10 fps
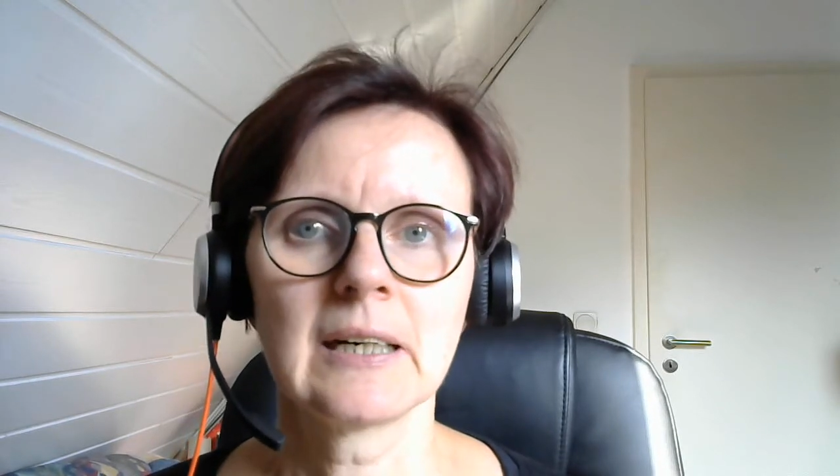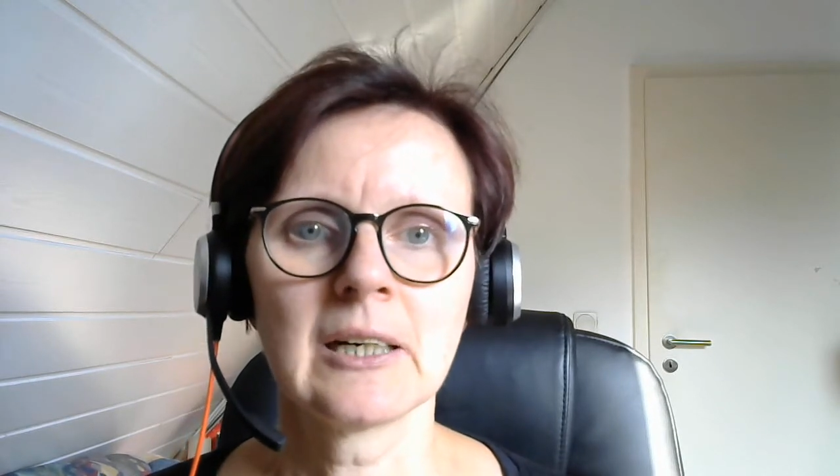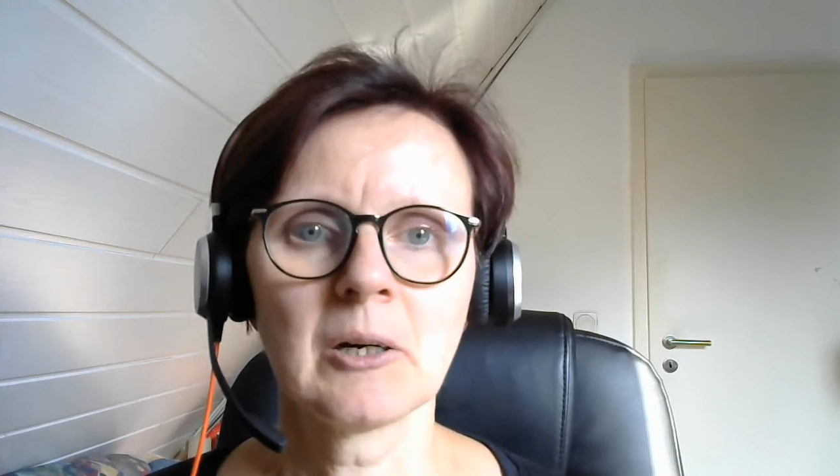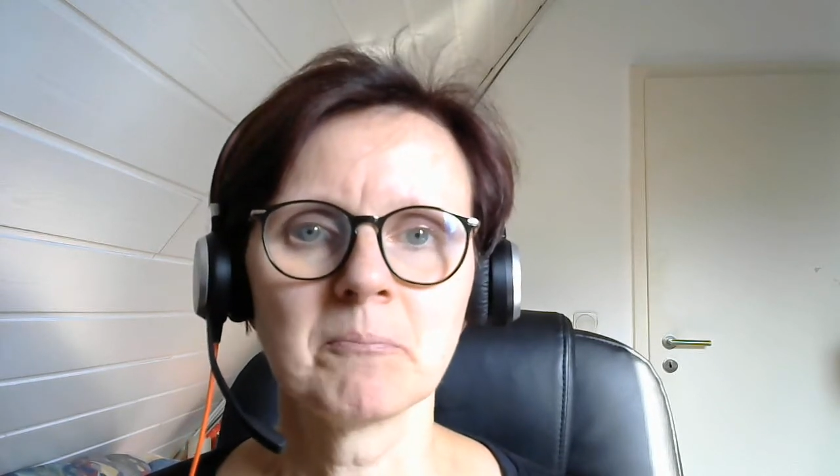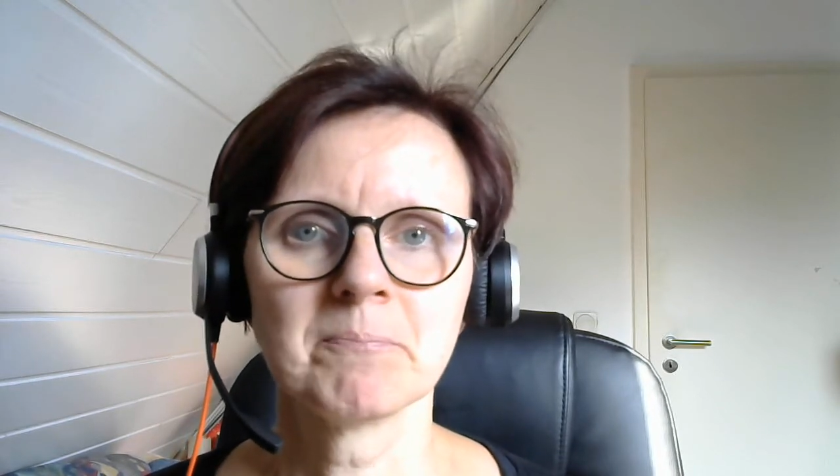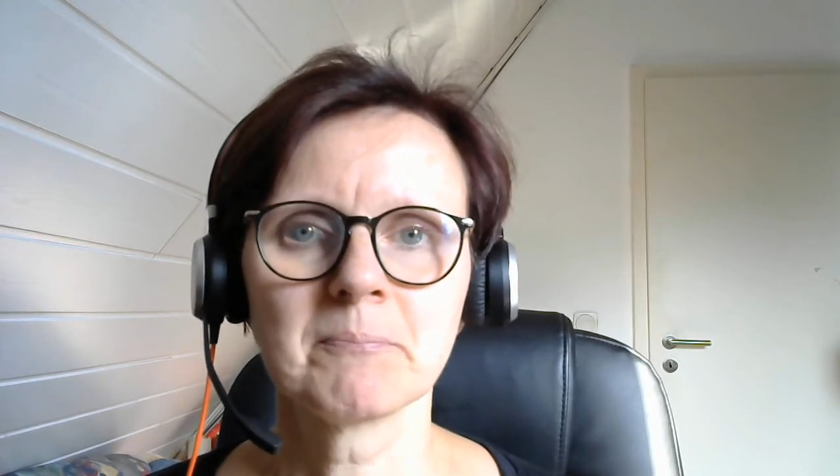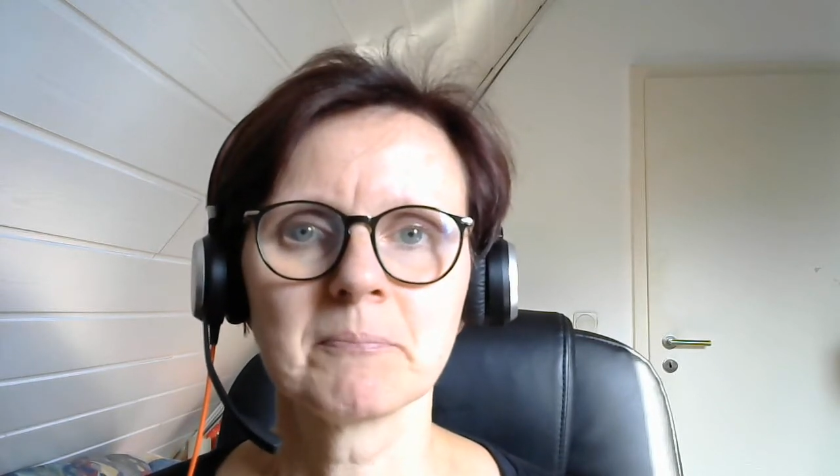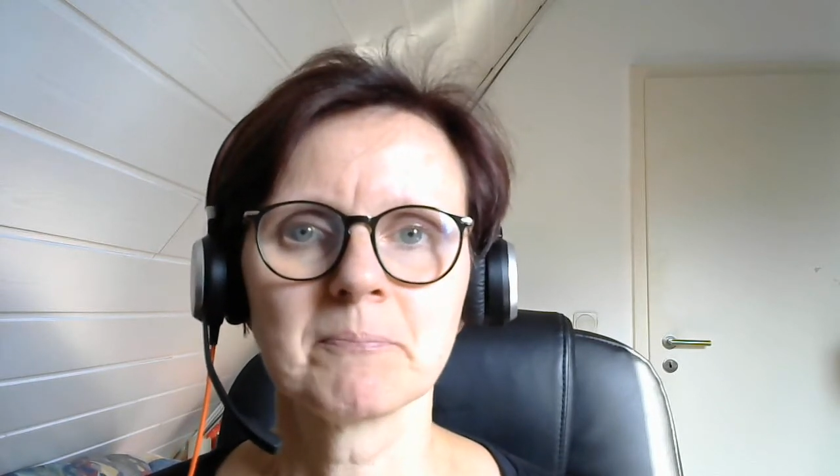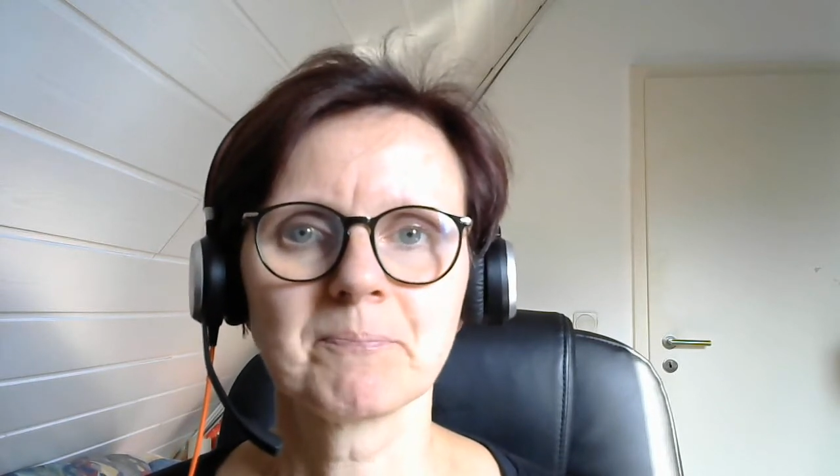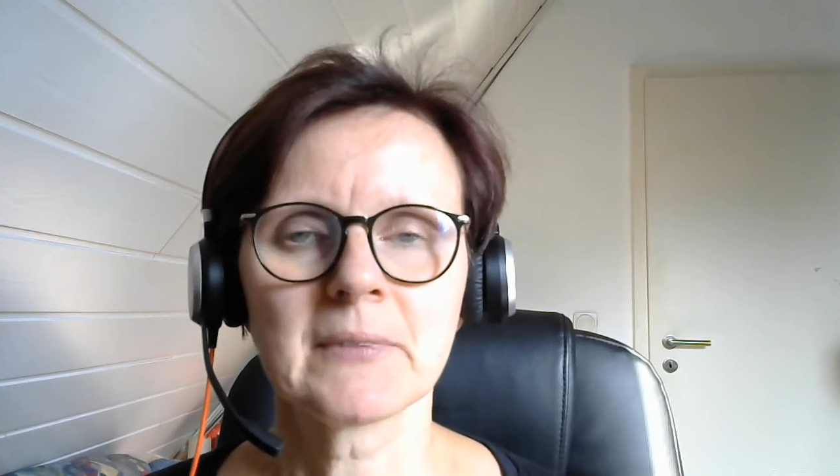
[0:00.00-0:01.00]
Ähm,
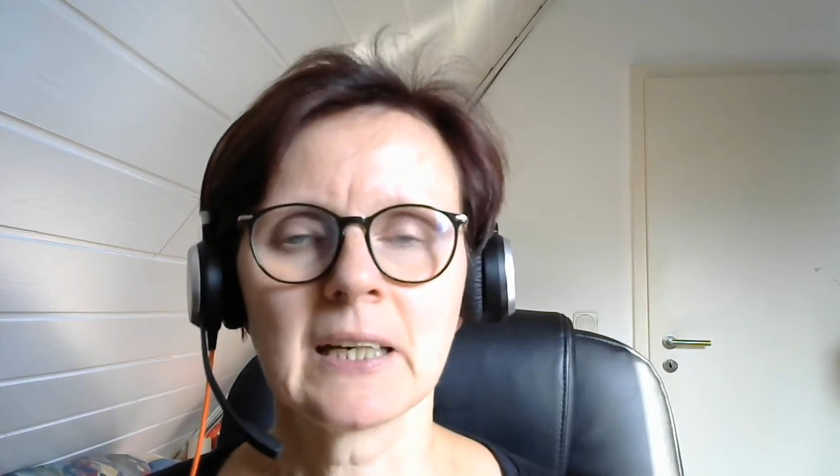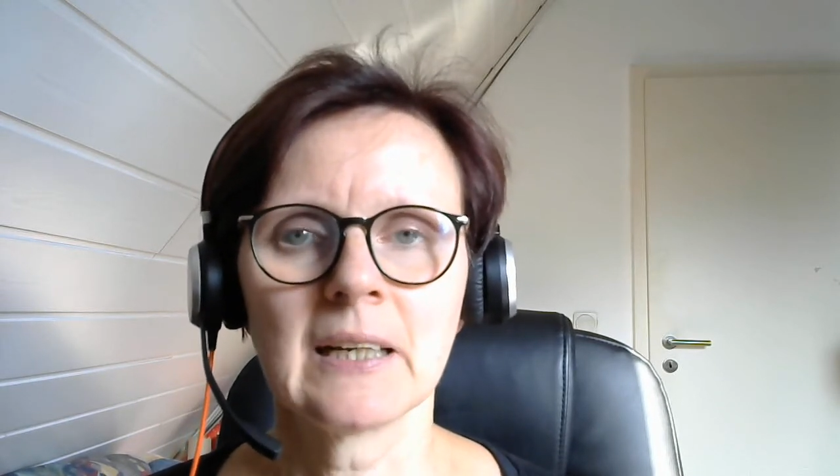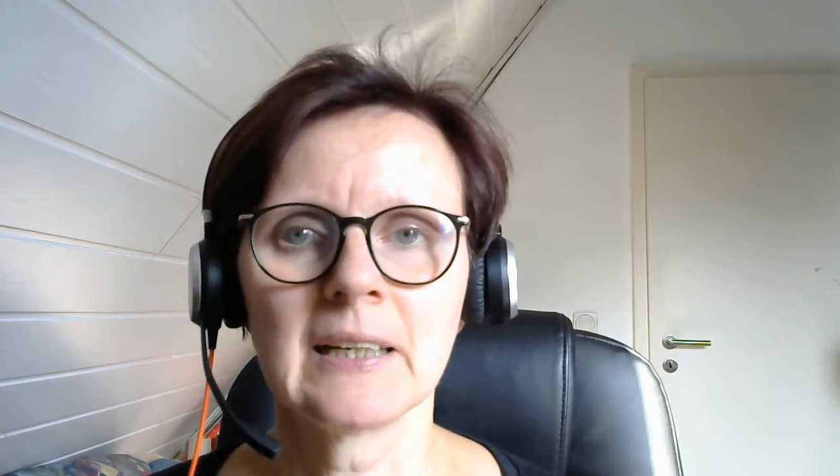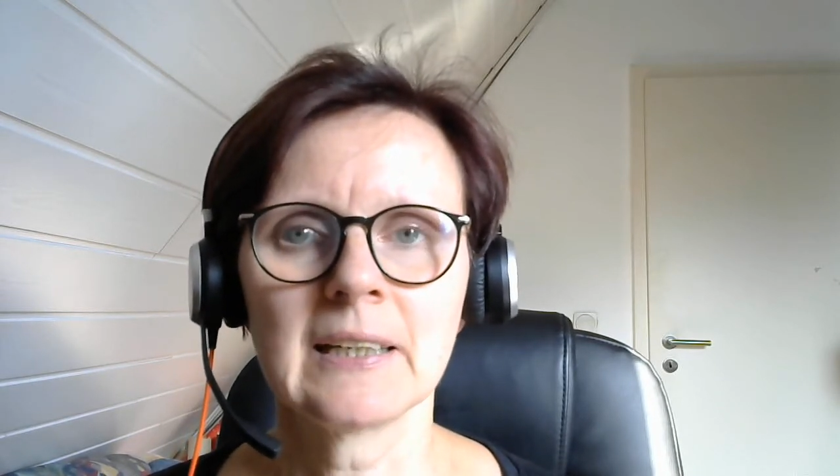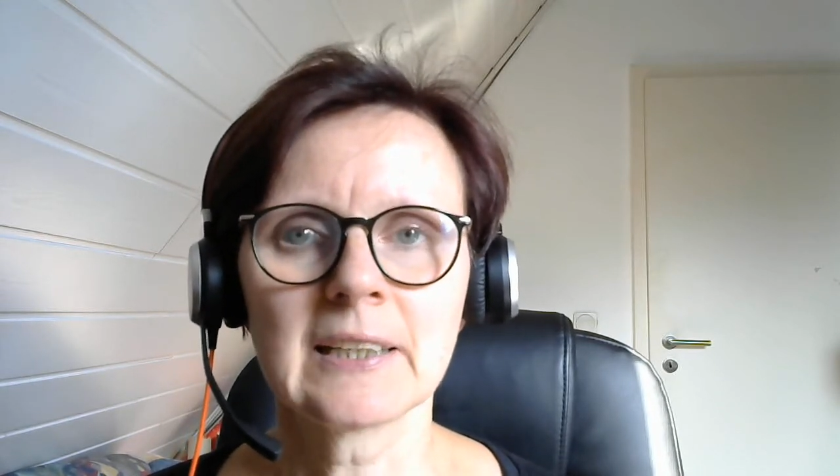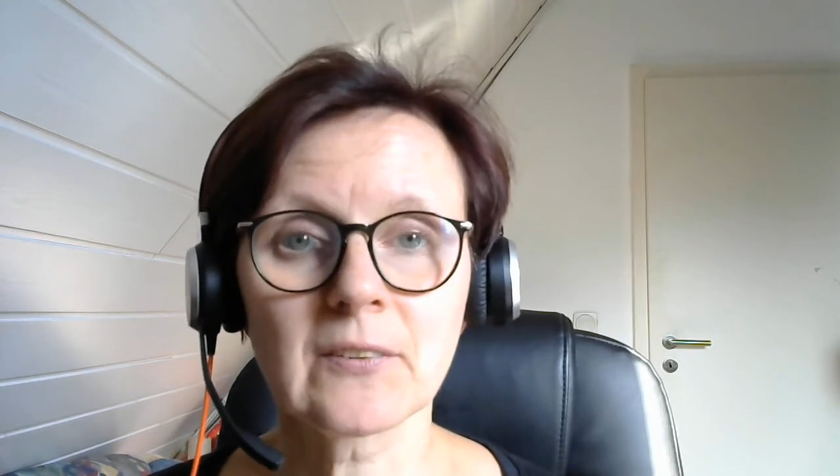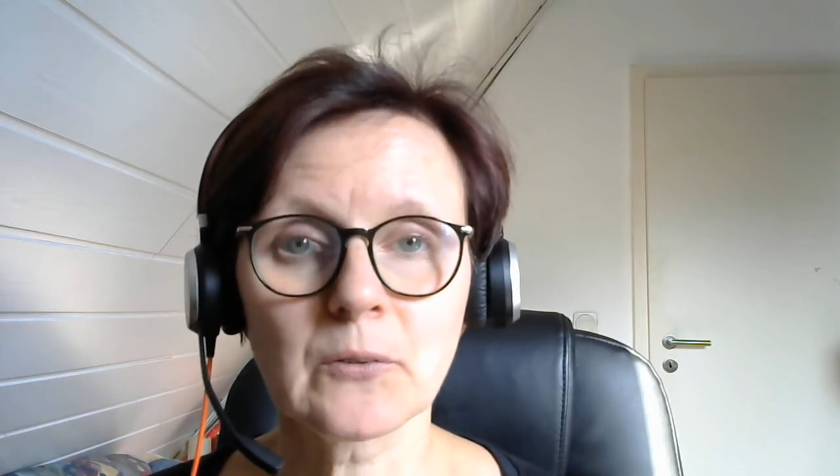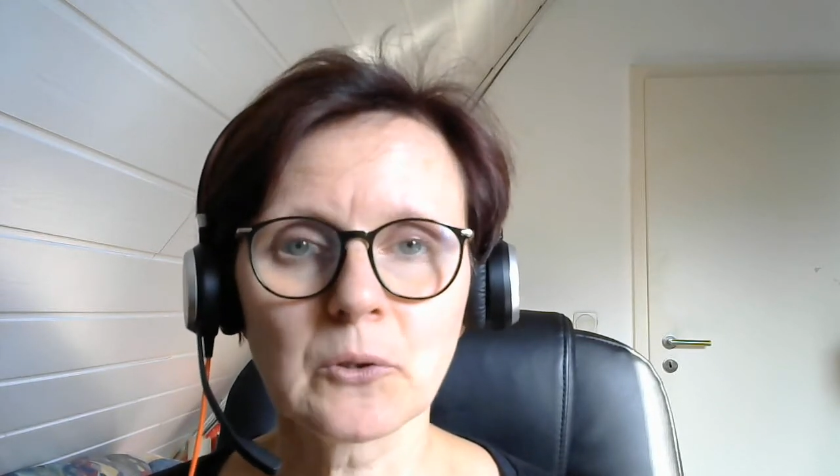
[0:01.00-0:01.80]
der letzte